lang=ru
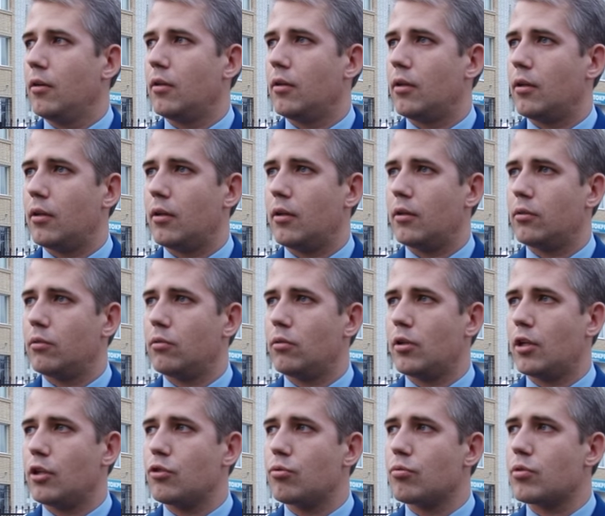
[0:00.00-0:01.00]
А, но
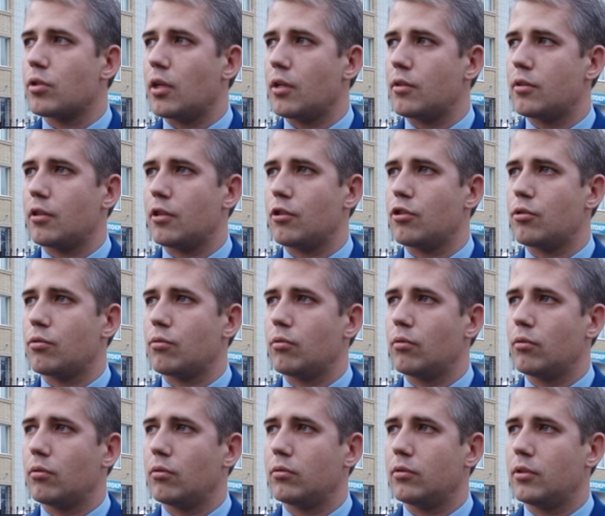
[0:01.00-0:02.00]
хочу сказать,
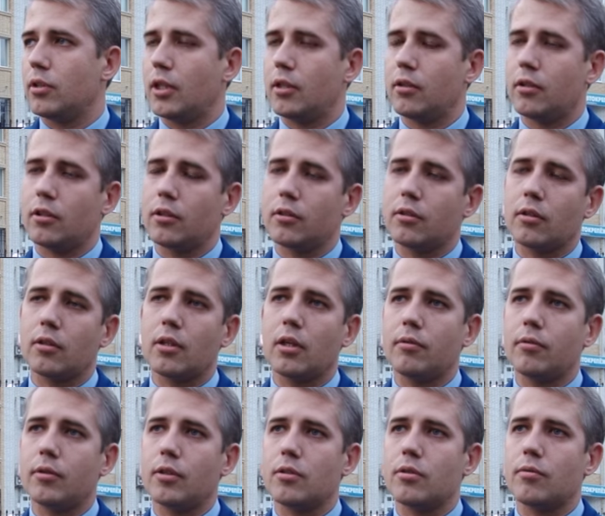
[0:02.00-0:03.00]
что данные долговые
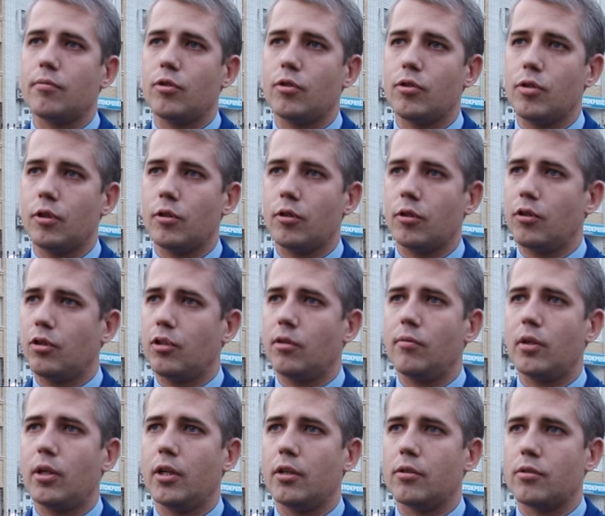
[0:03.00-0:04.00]
извещения не
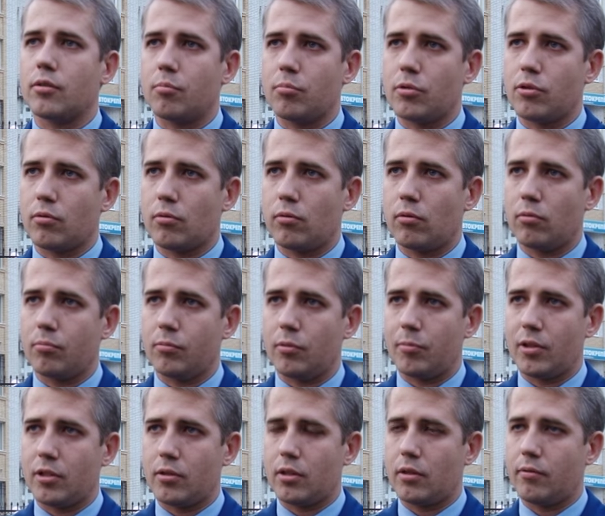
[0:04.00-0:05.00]
являются безусловным
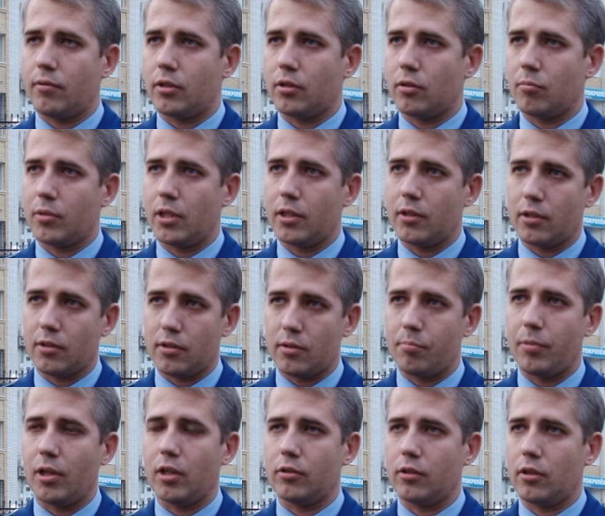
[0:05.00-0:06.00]
основанием для их
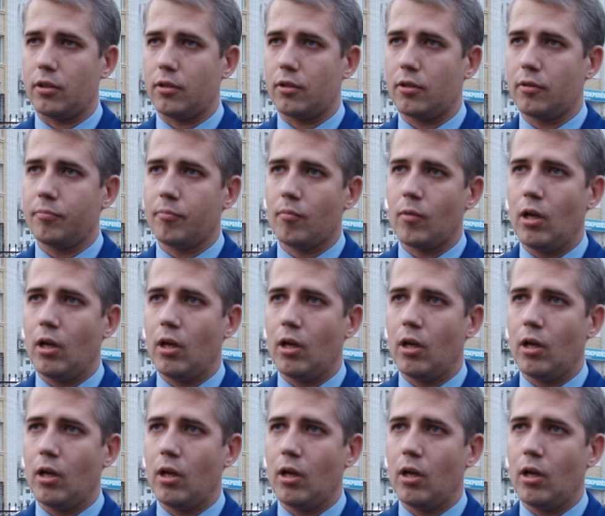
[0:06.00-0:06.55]
исполнения.